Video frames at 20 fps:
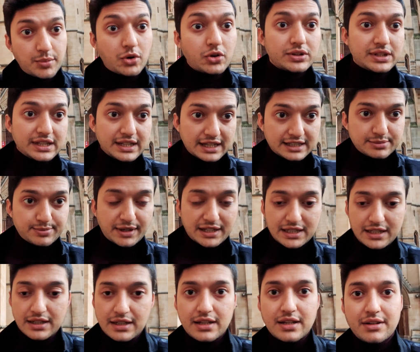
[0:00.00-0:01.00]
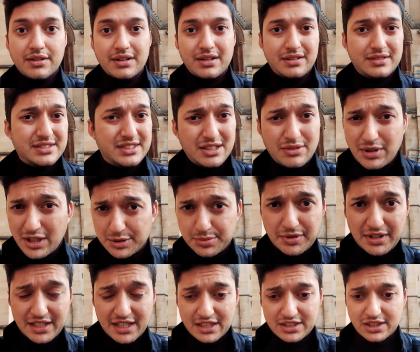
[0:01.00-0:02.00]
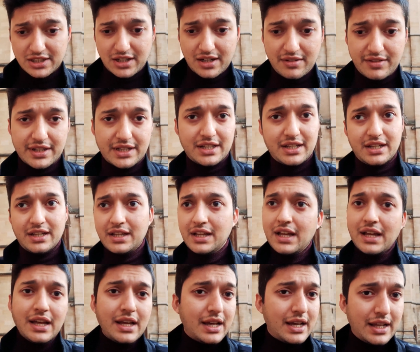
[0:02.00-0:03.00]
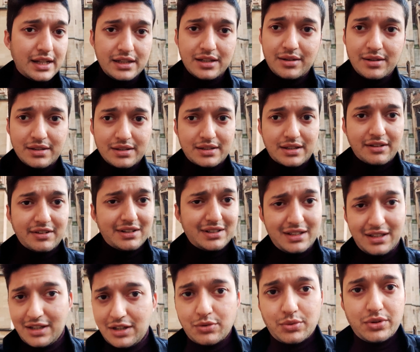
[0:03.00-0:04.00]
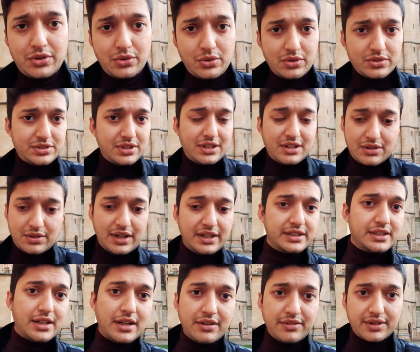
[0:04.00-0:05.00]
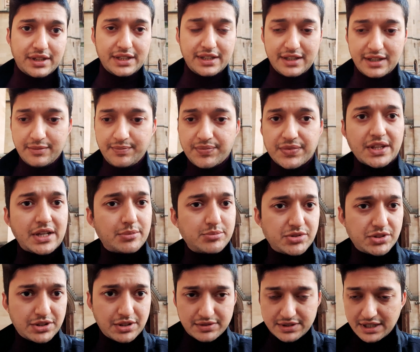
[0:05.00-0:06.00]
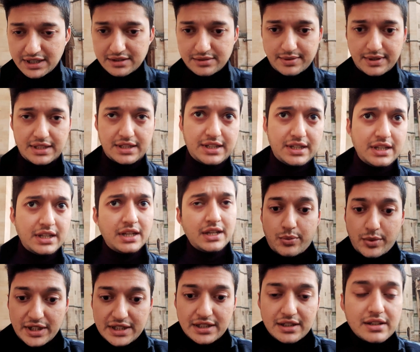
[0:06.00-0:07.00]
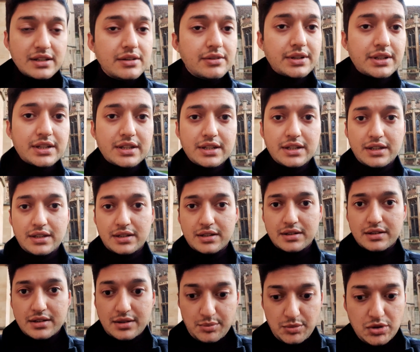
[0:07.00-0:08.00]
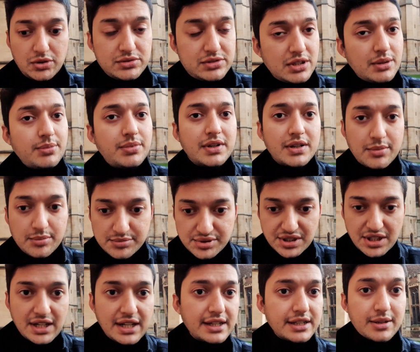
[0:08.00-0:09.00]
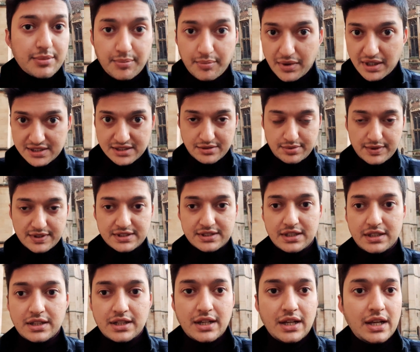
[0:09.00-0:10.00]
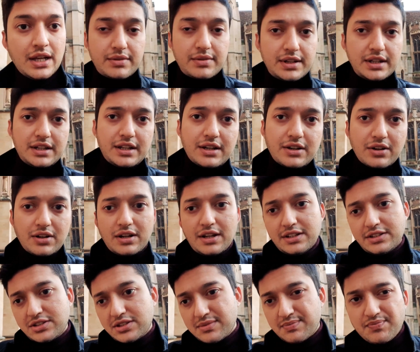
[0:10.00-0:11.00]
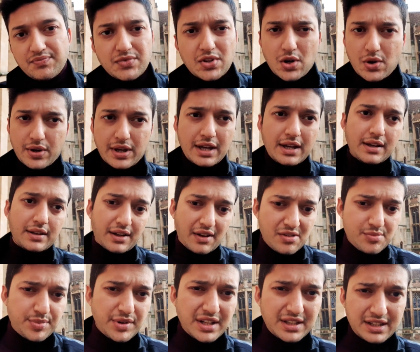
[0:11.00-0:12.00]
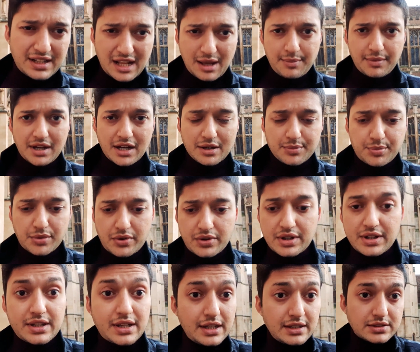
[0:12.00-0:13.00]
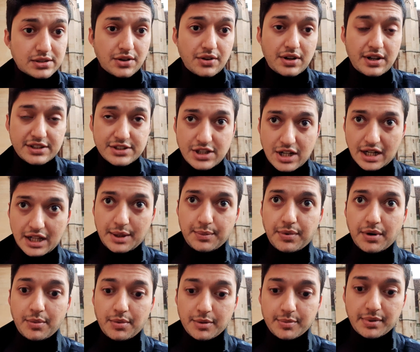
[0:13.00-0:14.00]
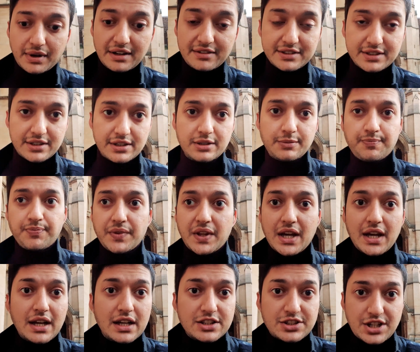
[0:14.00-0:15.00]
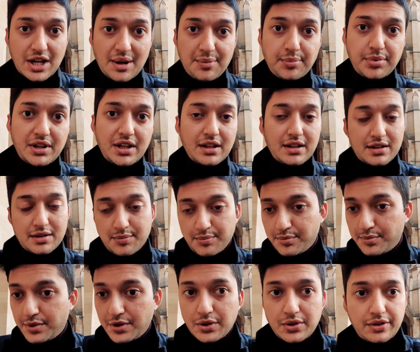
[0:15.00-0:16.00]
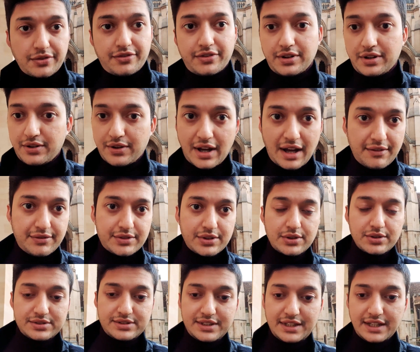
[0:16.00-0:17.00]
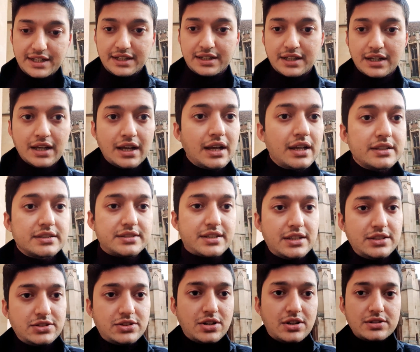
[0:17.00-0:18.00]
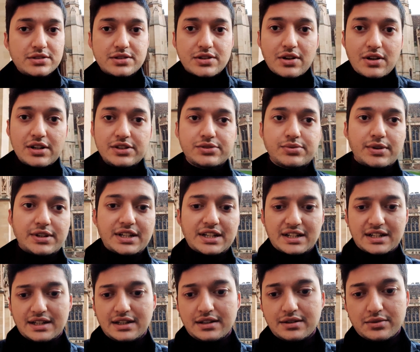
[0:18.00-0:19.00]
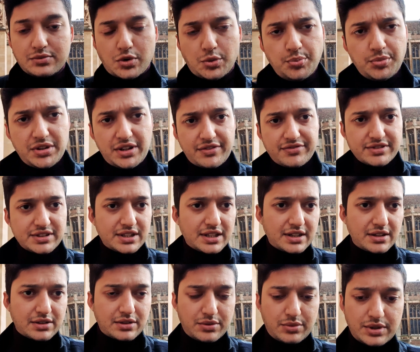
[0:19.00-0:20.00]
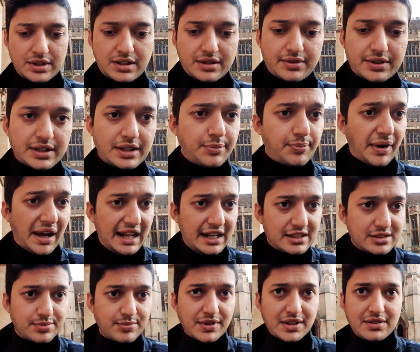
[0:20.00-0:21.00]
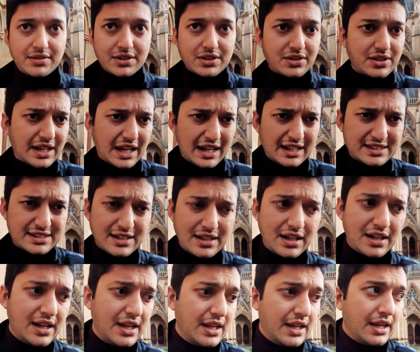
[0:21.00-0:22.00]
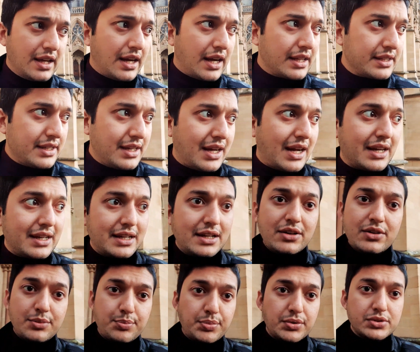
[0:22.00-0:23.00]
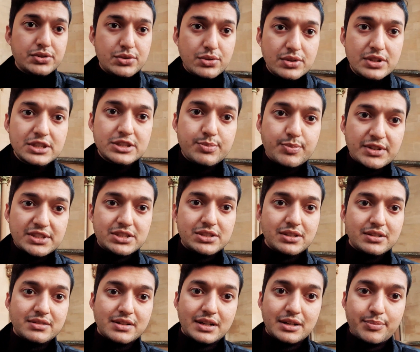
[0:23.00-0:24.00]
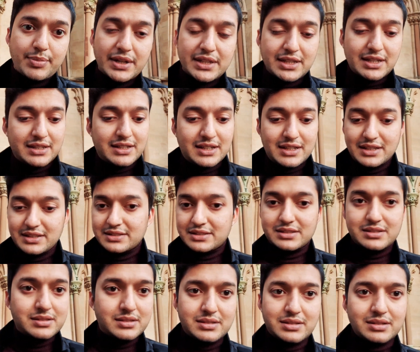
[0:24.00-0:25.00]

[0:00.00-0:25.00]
மோர் தென் எக்ஸ்பெக்டட் ஜீரோ எக்ஸ்பெக்டேஷன்ஸில் வந்தேன் என்ன தேவையாது இங்கே ஒரு யூனிவர்சிட்டி இருக்கும் அதுதான் வந்தேன் பிரிட்ஜ் ஆஃப் சைஸ் வந்தேன் வந்ததுக்கு வந்து த மியூசியம் பிரில்லியன்ட் மஸ்ட் விசிட் ட்ரினிட்டி காலேஜ் ஓகே நான் இப்போ அந்த நேம்க்காக போங்க கிங்ஸ் காலேஜ் கண்டிப்பாக போய் பாருங்கள் சாப்பல் பியூட்டிஃபுல் யூ ஹாவ் டு கோ சி இட் சென்ட் ஜான்ஸ் காலேஜ் வந்தீங்கன்னா ரொம்ப டிஃப்ரெண்ட்டாக இருக்கும் உங்களுக்கு வந்து பேலஸ் மாதிரி இருக்கும் கேசல் ஆனால் அங்கே இப்போது ஸ்டூடெண்ட்ஸ் படிச்சுட்டு இருக்காங்க பார்த்தோன்னா இட்ஸ்